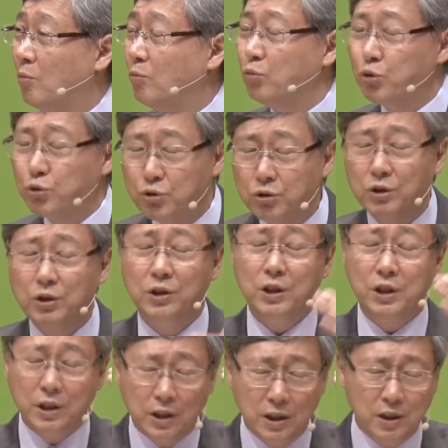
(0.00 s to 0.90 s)

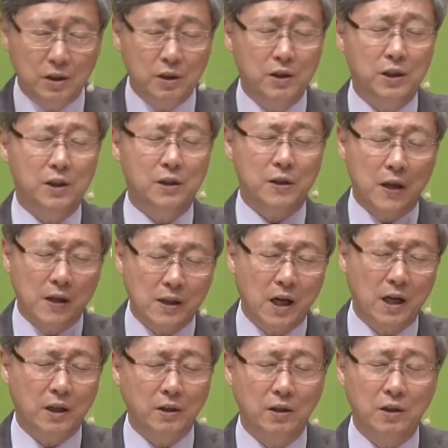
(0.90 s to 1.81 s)
무슨 일이든지
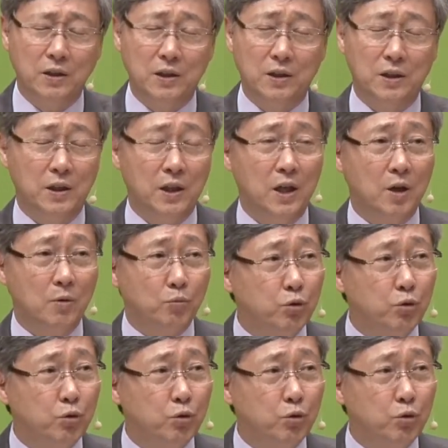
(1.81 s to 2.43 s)
생각이든지